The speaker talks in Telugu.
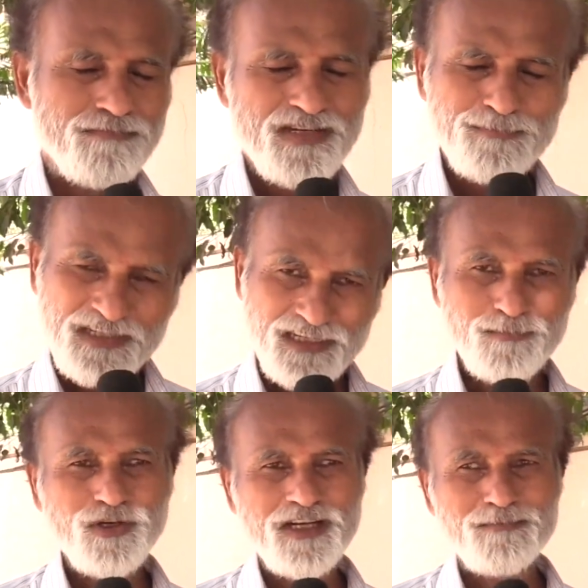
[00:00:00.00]
మేము
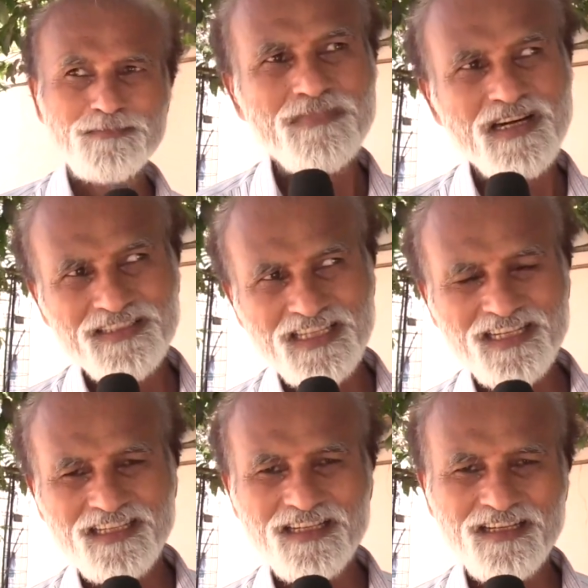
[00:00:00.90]
గరీబ్ వాళ్ళం
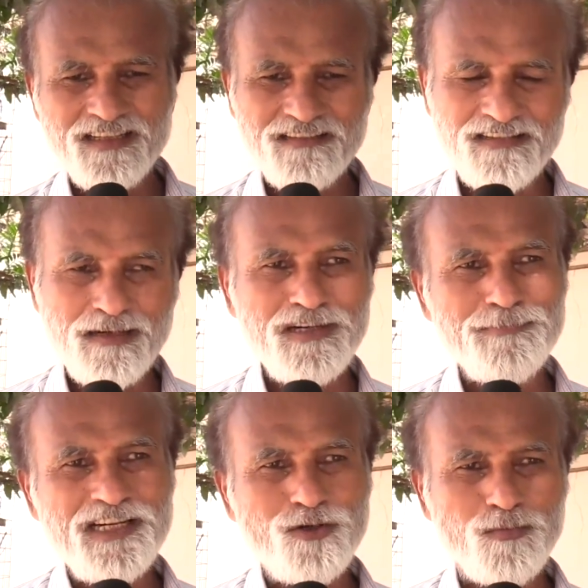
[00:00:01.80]
అందరికీ డబల్
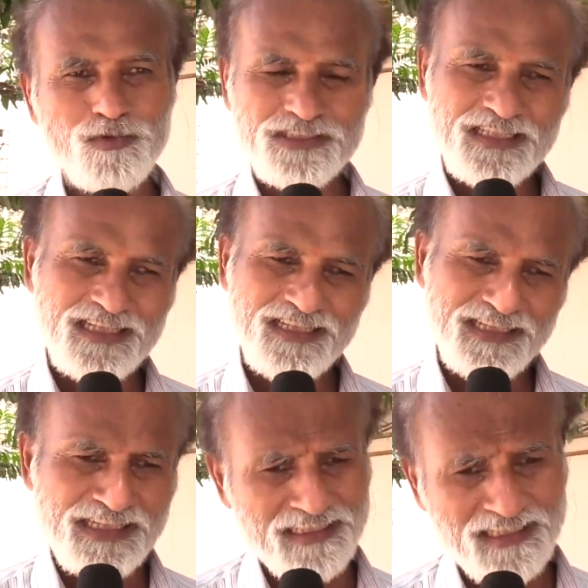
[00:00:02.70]
బెడ్రూమ్ వచ్చినాయి
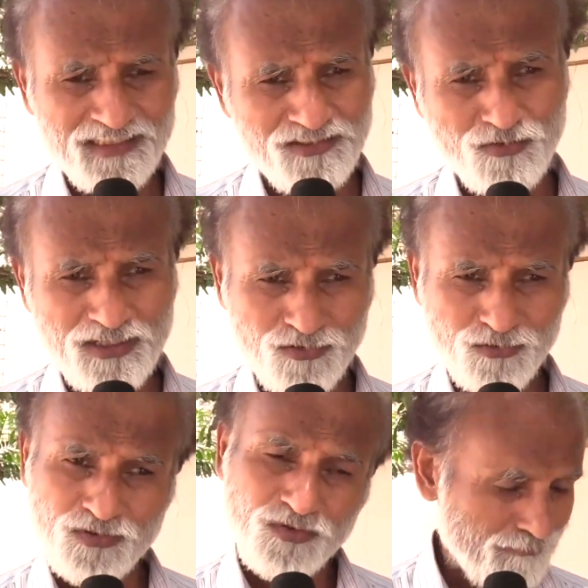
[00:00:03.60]
అన్నీ చేస్తున్నారు
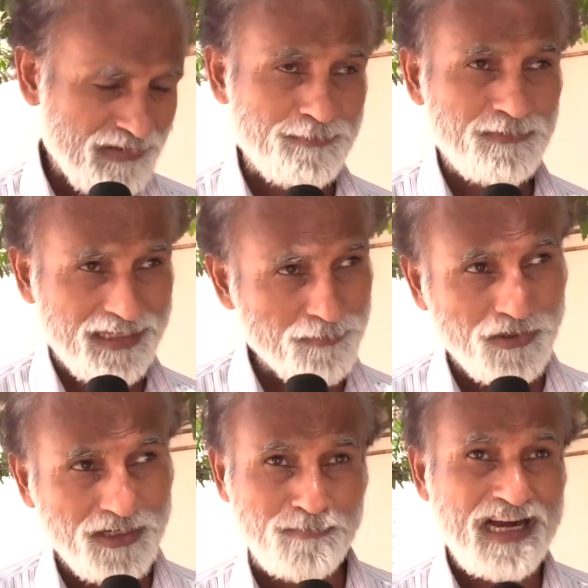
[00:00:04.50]
మేము గరీబ్
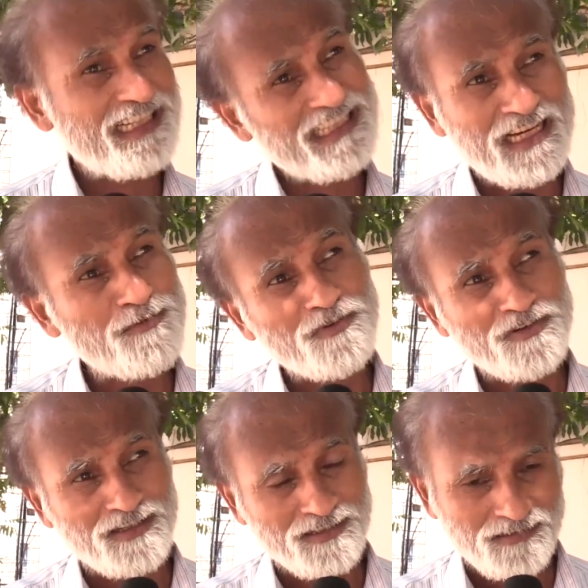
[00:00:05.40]
వాళ్ళం మాకు
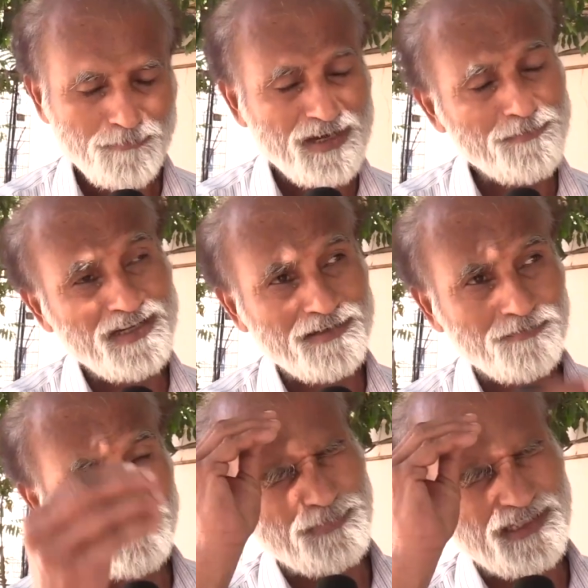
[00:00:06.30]
ఏమి మేము
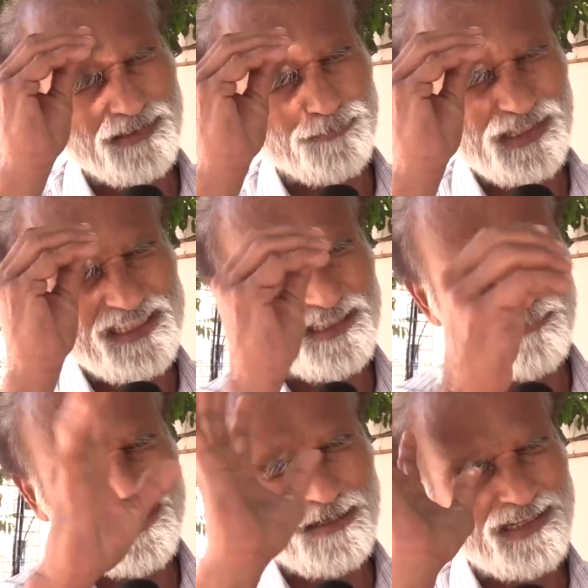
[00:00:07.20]
పది పది
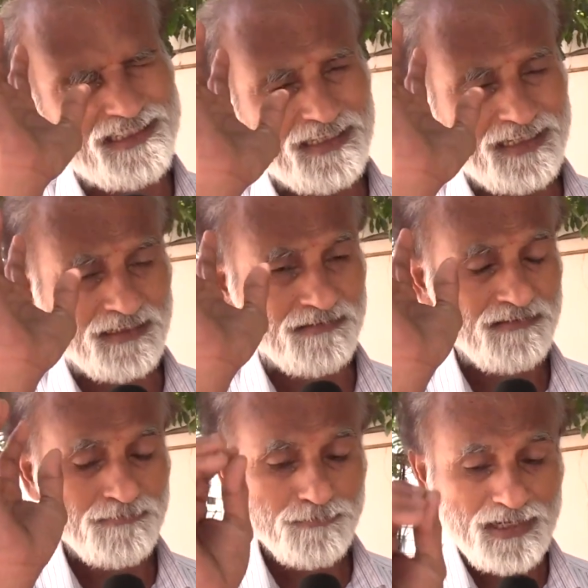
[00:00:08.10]
సంవత్సరం అయింది నేను
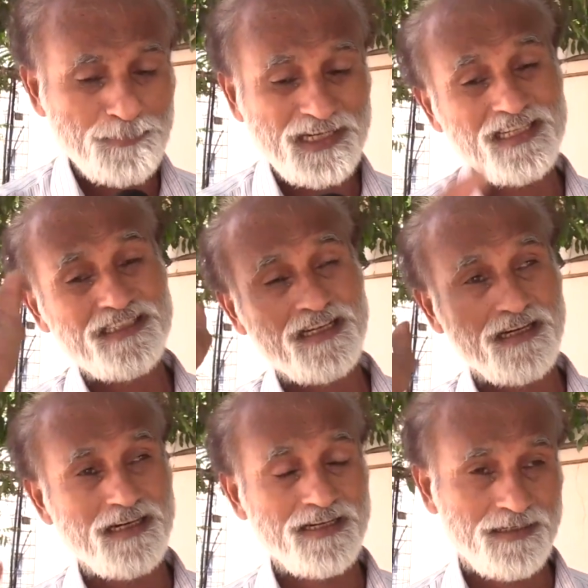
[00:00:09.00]
పేపర్ వేసి
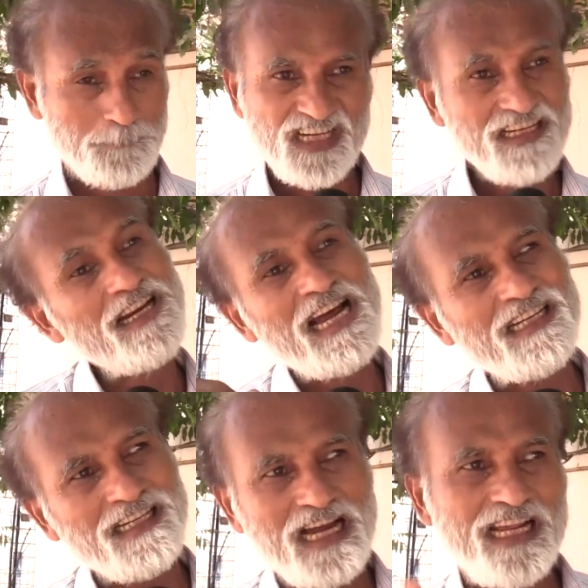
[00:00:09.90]
అందులో కానీ
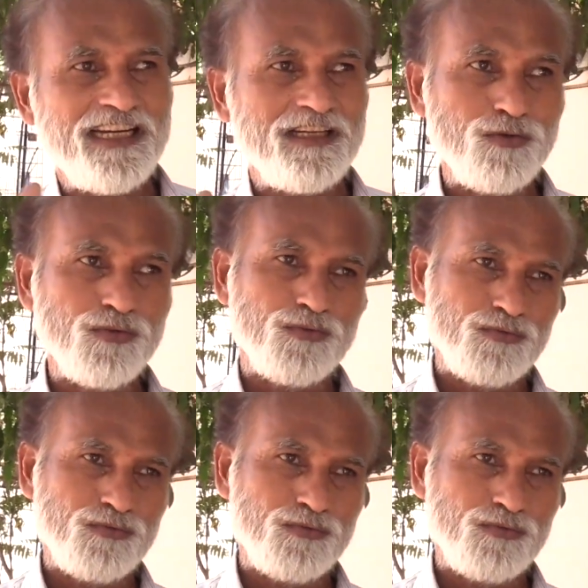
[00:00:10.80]
నాకు రాలేదు